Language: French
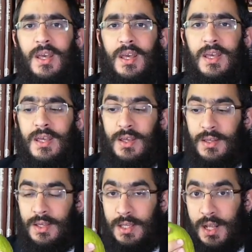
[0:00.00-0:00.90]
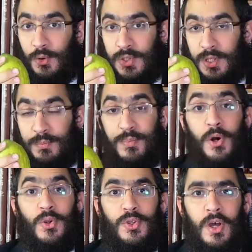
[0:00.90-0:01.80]
Et il a aussi une
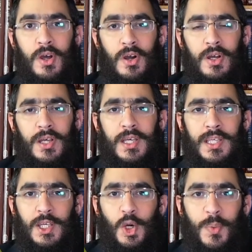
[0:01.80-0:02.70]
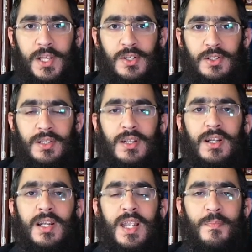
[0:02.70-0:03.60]
bonne odeur qui représente
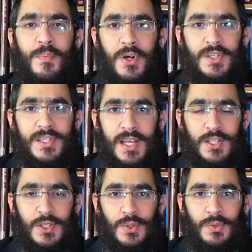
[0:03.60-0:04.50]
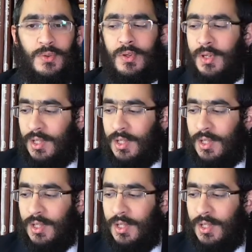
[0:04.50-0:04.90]
les bonnes actions,